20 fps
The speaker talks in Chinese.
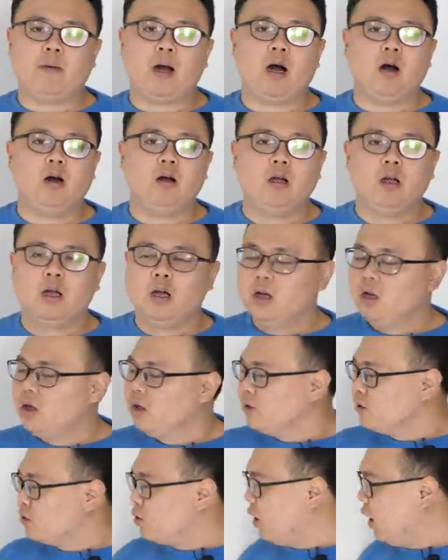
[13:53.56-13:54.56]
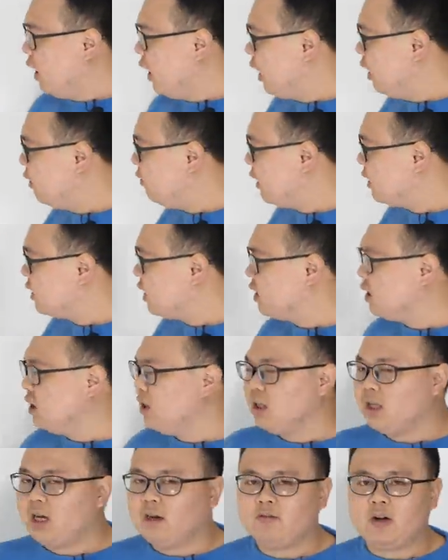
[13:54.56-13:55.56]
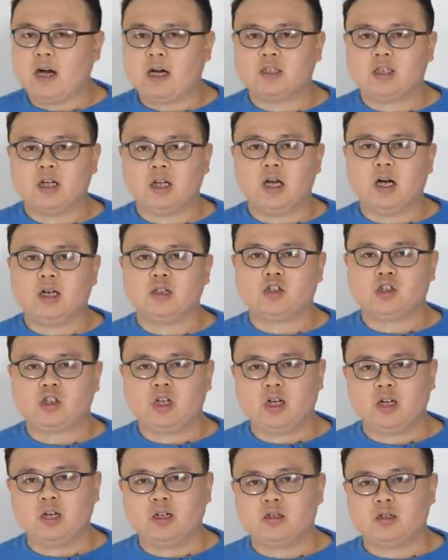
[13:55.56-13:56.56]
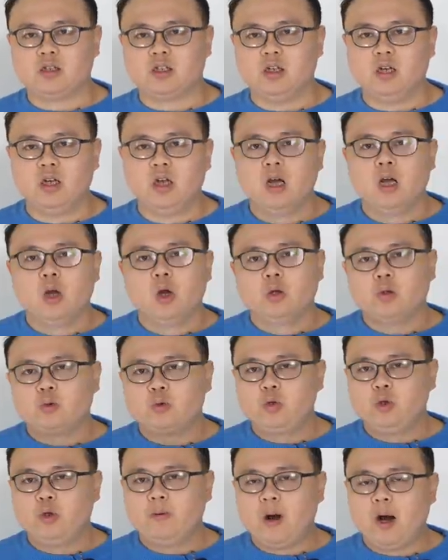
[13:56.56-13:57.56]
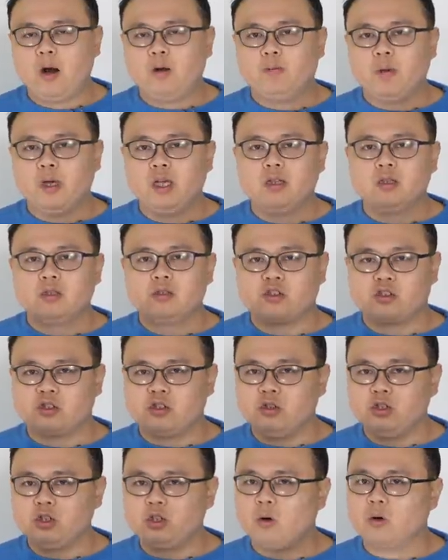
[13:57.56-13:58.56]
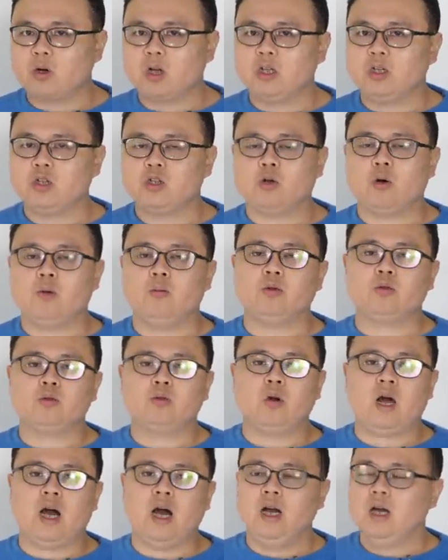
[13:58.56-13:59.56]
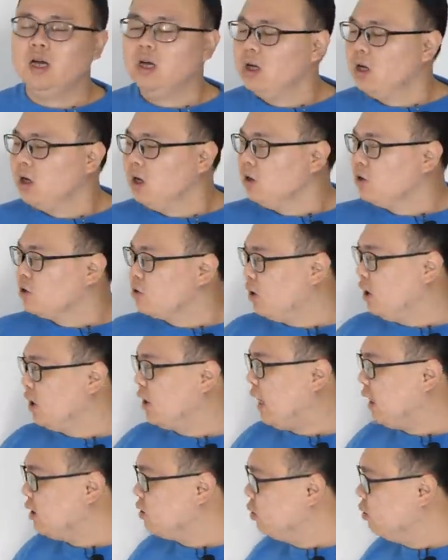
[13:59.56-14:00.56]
炮，所以黑方在这里他发现了这个棋车炮兵死守肯定守不住了，所以他